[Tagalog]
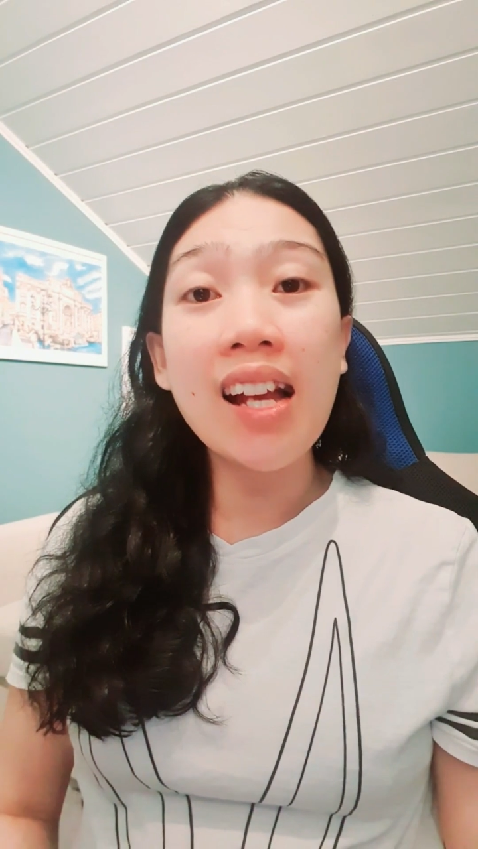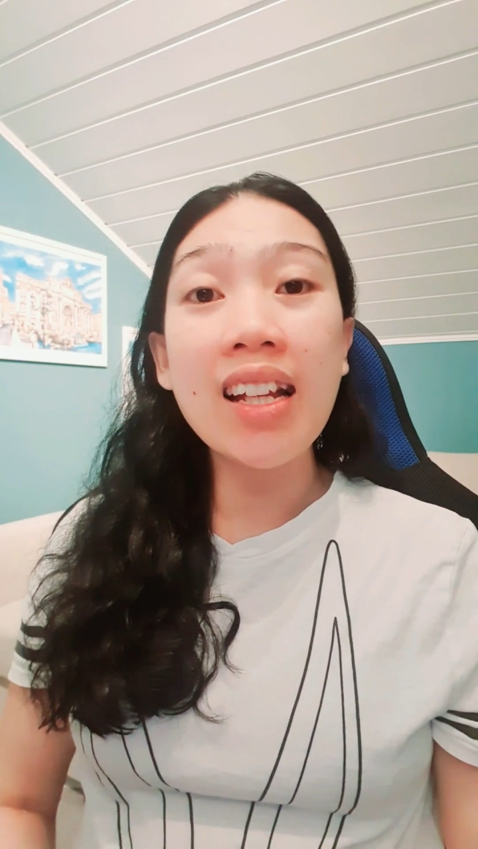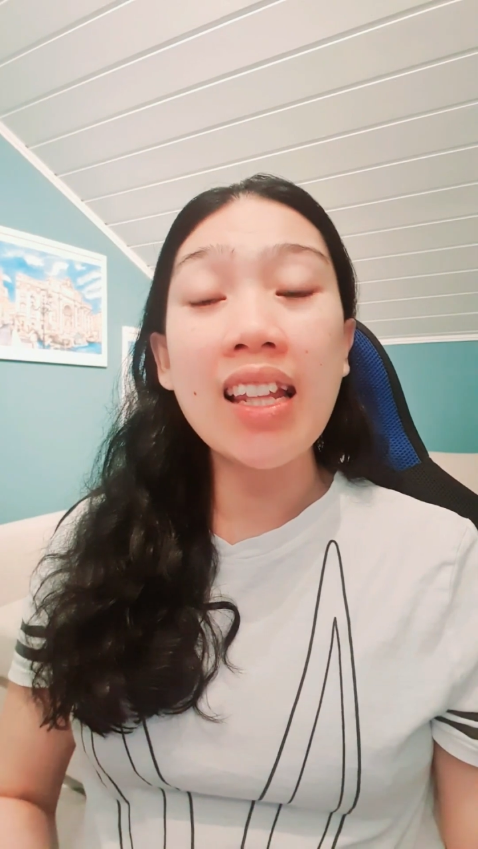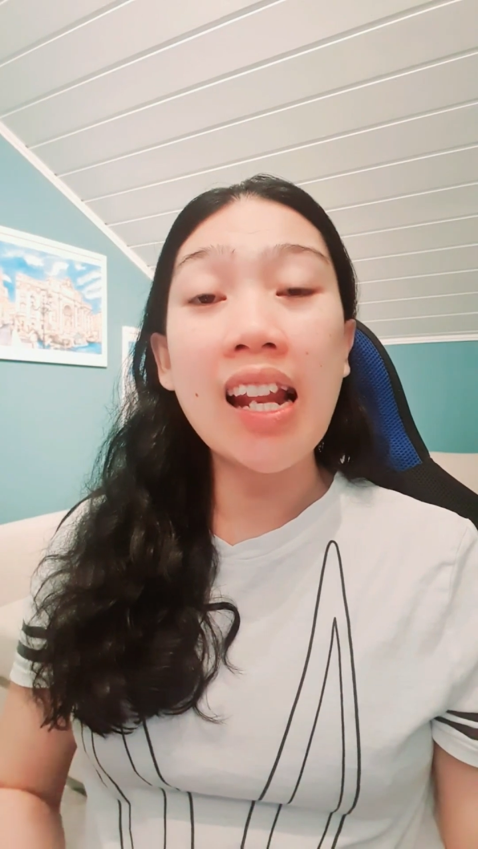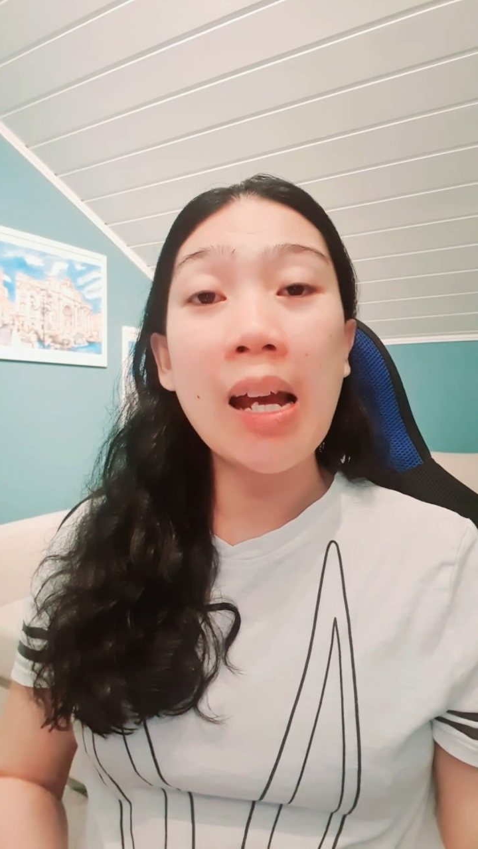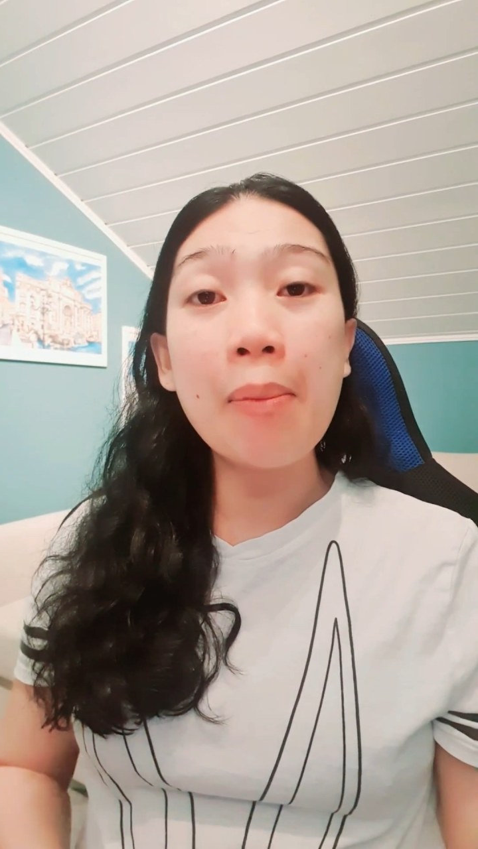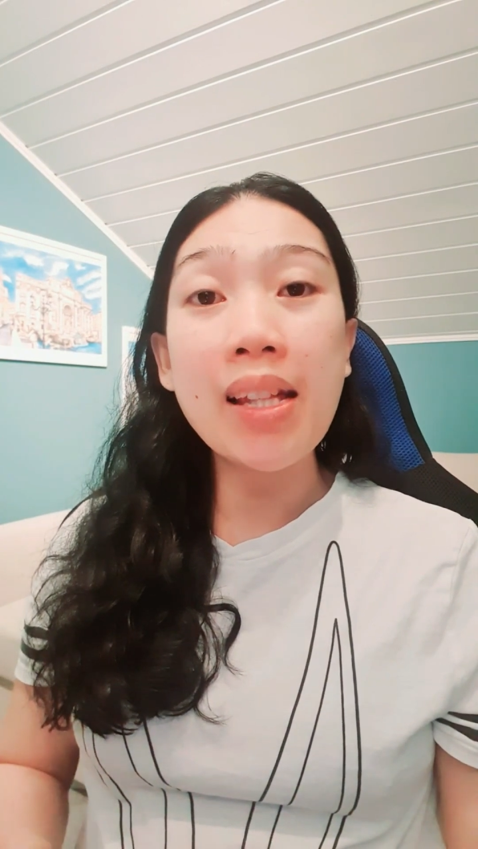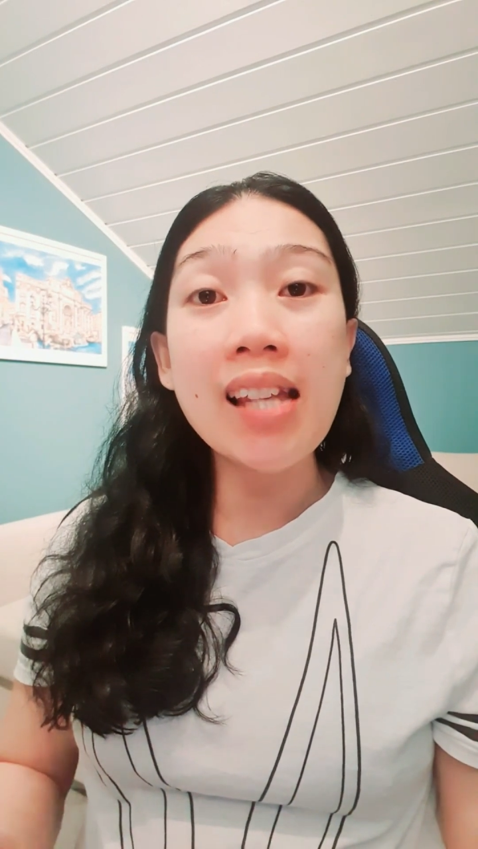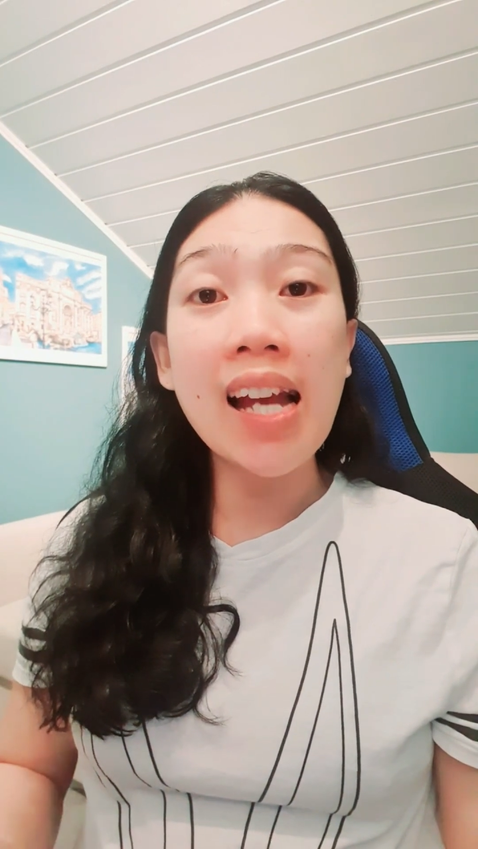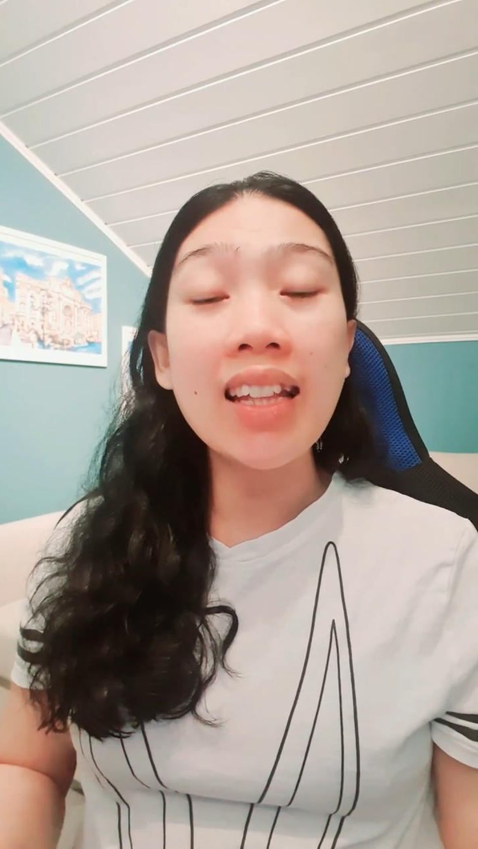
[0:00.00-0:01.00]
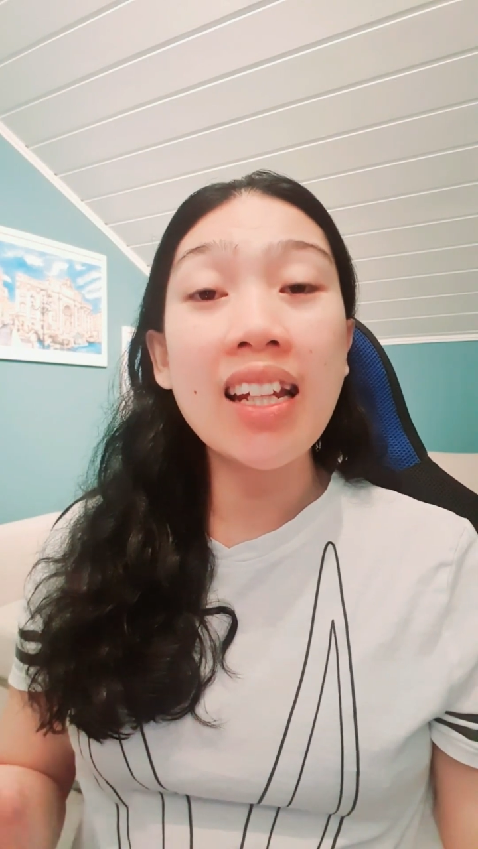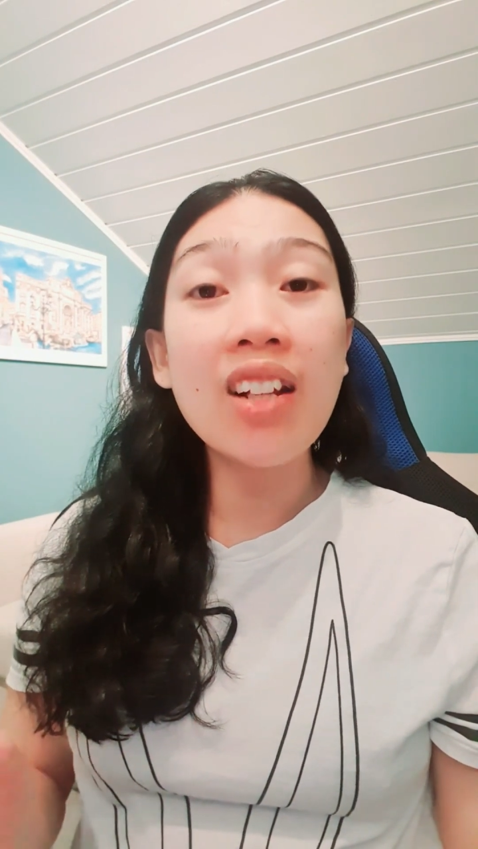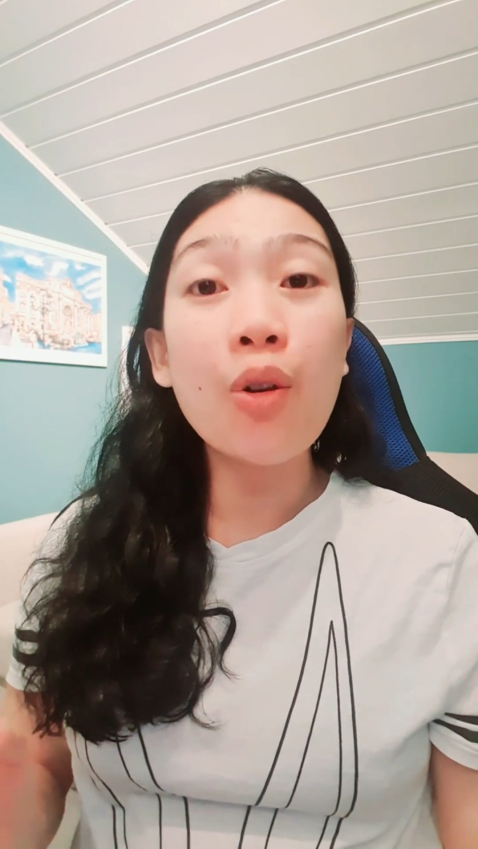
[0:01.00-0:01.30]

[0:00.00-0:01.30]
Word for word: kinalaman sa atin